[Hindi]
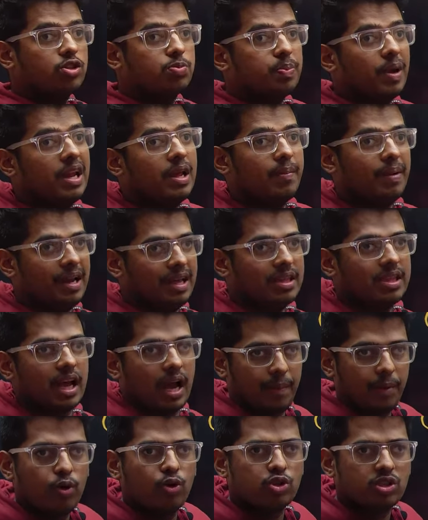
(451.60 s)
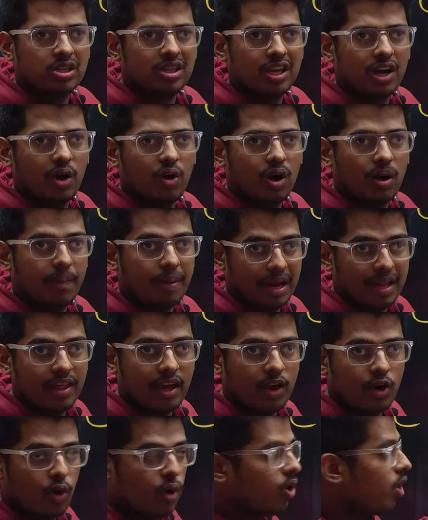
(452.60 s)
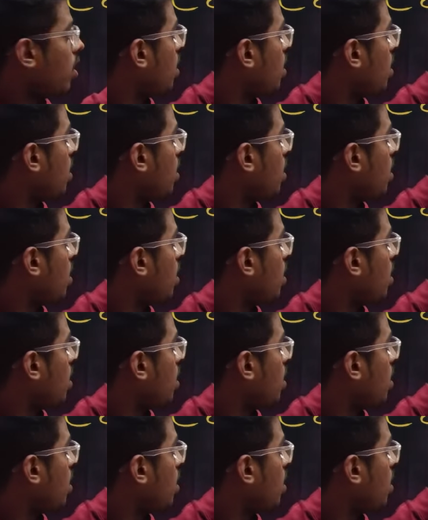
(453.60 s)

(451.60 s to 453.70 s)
स्पेलिंग में लिख देगा अभी क्वेश्चन दिखाऊंगा पहले देख लो